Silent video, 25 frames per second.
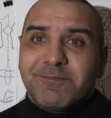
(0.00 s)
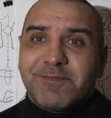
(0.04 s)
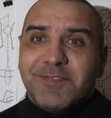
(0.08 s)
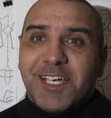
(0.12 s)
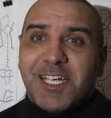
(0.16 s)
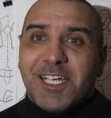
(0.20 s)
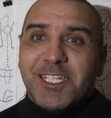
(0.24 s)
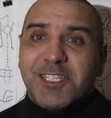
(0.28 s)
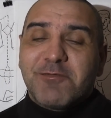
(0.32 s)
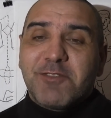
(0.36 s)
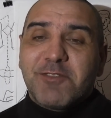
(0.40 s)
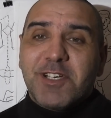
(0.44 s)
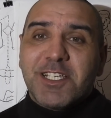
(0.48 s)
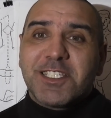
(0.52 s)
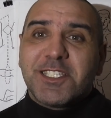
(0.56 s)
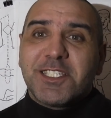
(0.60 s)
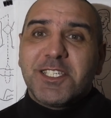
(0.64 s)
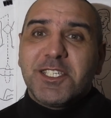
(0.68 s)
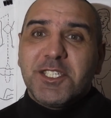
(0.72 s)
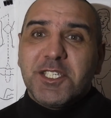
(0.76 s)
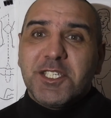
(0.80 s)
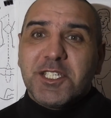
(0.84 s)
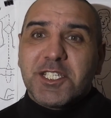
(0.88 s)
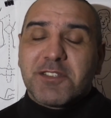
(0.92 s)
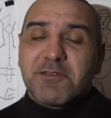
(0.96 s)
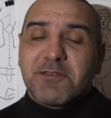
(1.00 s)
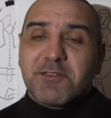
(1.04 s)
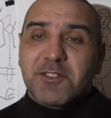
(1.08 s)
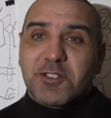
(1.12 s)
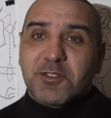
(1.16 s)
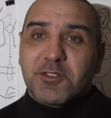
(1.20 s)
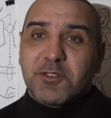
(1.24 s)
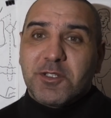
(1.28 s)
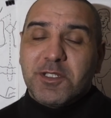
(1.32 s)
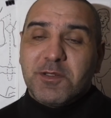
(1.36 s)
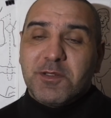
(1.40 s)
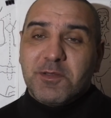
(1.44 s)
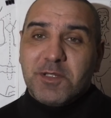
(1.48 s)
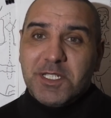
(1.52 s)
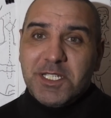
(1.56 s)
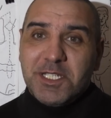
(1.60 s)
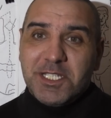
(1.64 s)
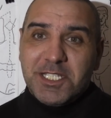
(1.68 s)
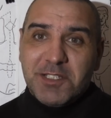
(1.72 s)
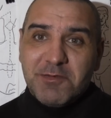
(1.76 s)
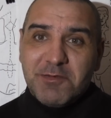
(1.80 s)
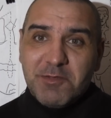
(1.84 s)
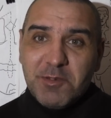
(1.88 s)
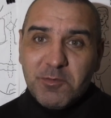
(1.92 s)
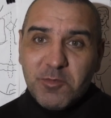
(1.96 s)
От вас единственное, что
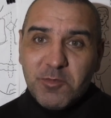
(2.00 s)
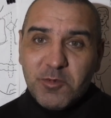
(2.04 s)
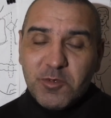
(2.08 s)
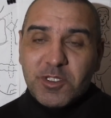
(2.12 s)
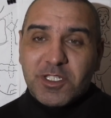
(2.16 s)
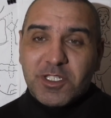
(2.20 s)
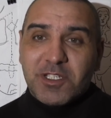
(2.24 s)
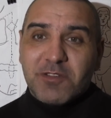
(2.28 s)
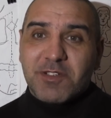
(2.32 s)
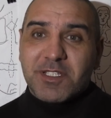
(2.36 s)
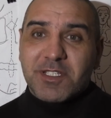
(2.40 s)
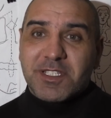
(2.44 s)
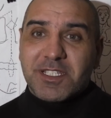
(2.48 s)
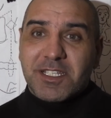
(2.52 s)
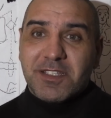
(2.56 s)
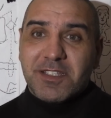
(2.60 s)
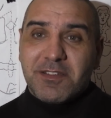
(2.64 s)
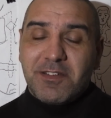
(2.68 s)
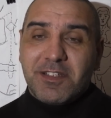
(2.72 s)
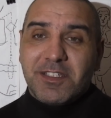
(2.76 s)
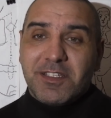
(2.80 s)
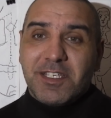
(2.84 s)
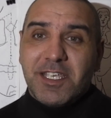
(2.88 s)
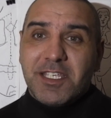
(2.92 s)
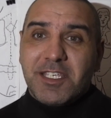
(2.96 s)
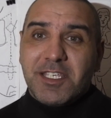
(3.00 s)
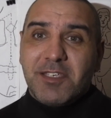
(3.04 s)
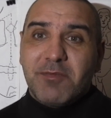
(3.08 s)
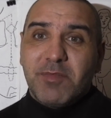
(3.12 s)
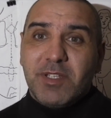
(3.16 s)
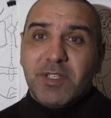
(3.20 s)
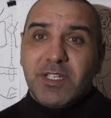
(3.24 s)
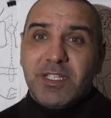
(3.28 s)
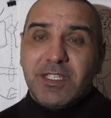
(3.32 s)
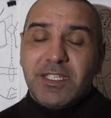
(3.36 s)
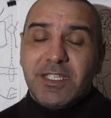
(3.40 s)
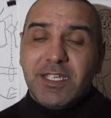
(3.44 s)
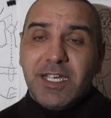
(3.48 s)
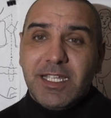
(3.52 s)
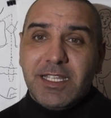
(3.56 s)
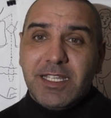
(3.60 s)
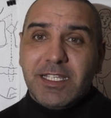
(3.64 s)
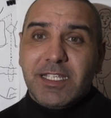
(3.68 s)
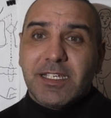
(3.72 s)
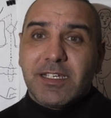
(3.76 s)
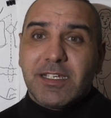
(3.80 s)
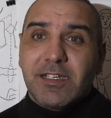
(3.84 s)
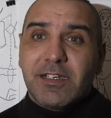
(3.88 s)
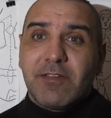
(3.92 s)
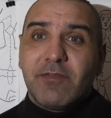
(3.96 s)
если вы будете восстанавливать эти
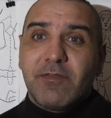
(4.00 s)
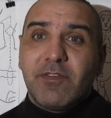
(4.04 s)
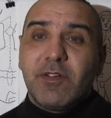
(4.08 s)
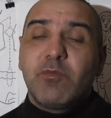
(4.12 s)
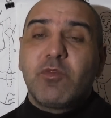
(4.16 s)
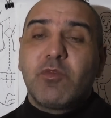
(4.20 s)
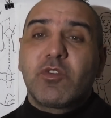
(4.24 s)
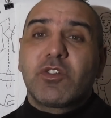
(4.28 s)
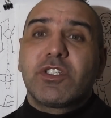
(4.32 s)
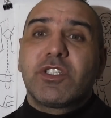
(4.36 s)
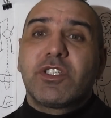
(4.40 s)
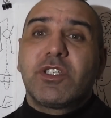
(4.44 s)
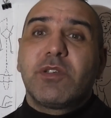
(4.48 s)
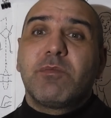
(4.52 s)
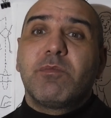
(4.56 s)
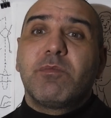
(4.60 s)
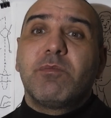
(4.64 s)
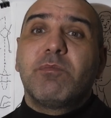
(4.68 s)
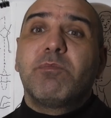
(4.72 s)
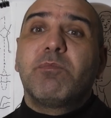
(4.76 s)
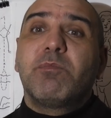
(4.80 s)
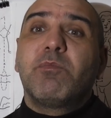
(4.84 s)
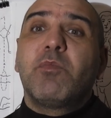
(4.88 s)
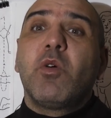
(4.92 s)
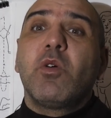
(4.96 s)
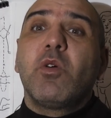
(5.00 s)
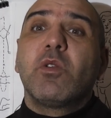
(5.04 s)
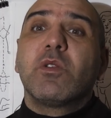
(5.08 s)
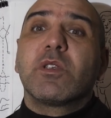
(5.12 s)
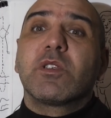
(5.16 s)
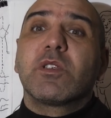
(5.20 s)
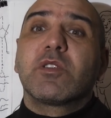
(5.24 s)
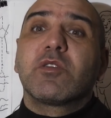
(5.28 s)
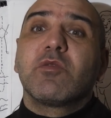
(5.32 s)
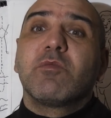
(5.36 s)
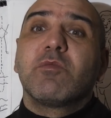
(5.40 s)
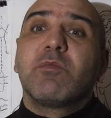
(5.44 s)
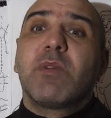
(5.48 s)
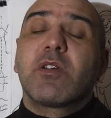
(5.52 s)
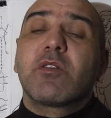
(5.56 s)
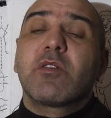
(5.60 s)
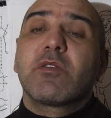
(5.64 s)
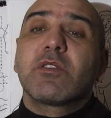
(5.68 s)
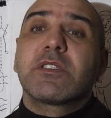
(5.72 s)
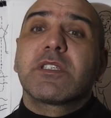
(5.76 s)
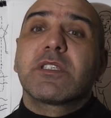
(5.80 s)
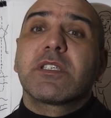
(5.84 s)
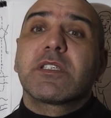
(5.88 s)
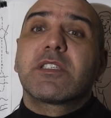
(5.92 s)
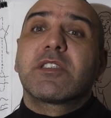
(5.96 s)
меридианы, вы можете полностью
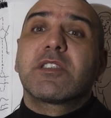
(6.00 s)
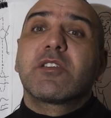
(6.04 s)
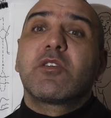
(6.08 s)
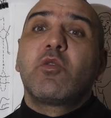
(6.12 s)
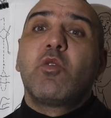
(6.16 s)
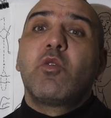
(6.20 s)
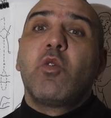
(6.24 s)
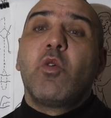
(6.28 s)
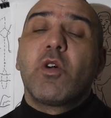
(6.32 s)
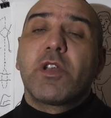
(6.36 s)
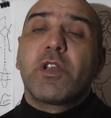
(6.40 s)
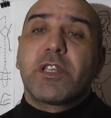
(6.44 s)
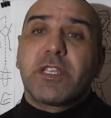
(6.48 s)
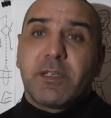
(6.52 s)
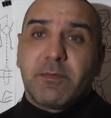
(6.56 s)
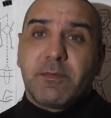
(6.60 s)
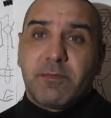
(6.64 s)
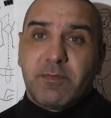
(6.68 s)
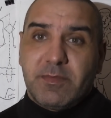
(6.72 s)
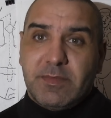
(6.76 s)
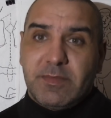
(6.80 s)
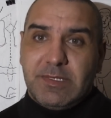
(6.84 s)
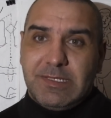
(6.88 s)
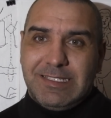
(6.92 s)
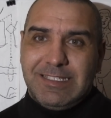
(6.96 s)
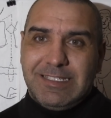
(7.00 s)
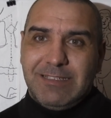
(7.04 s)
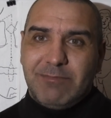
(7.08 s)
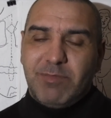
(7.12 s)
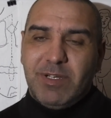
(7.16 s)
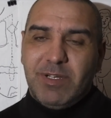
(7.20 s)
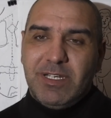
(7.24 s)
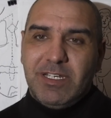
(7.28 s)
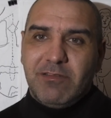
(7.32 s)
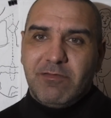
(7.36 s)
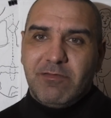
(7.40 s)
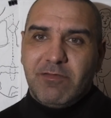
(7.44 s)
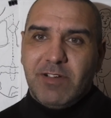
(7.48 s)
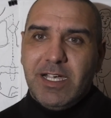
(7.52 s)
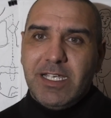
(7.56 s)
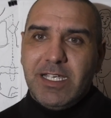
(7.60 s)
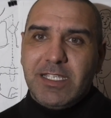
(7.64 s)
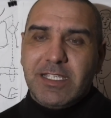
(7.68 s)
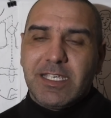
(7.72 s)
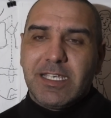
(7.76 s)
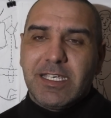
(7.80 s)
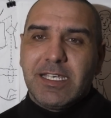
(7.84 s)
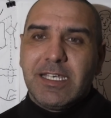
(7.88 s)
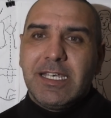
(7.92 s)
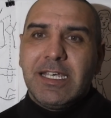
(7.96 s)
бороться с корнем
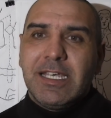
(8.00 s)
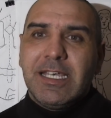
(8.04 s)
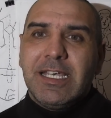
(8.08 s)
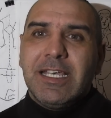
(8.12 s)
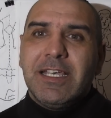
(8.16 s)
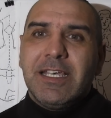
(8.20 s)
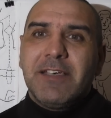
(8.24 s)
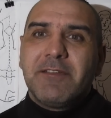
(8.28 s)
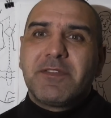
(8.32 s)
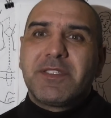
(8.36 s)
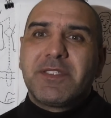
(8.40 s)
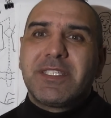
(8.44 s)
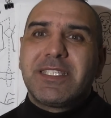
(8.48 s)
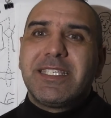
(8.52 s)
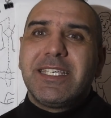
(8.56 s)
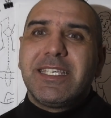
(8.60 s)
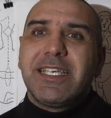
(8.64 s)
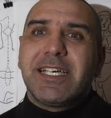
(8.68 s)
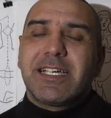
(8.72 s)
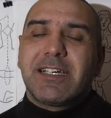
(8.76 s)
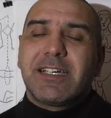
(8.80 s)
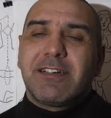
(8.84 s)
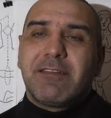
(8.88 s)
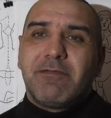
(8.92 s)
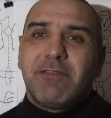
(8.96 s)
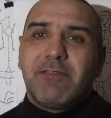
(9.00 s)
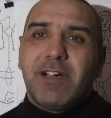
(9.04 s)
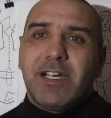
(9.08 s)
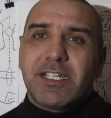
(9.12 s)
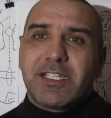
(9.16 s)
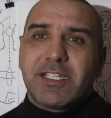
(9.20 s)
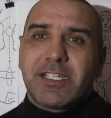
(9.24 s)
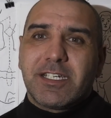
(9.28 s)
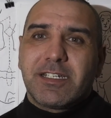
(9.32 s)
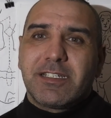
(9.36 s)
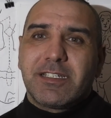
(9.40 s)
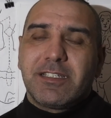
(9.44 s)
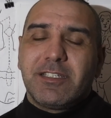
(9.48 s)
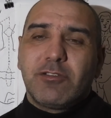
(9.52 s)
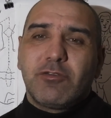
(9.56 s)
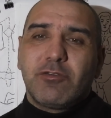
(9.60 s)
заболеваний всех ваших, не